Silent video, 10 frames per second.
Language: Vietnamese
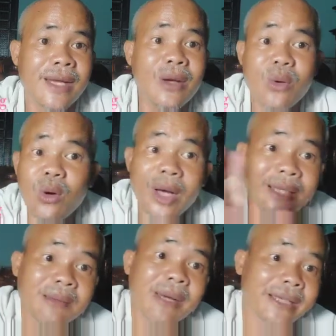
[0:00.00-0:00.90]
đều có
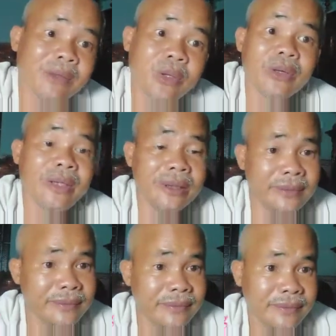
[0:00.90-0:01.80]
an ninh mạng theo dõi
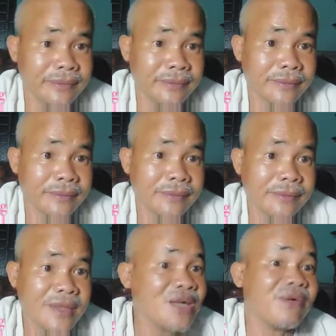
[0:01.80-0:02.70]
hết
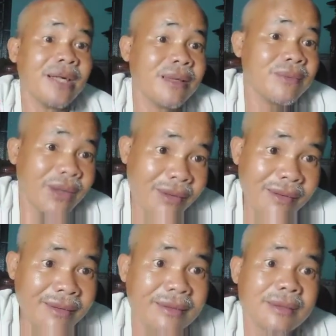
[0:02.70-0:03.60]
chứ không phải là không
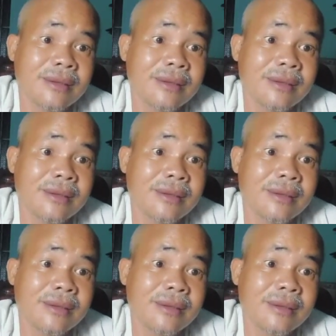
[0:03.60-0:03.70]
có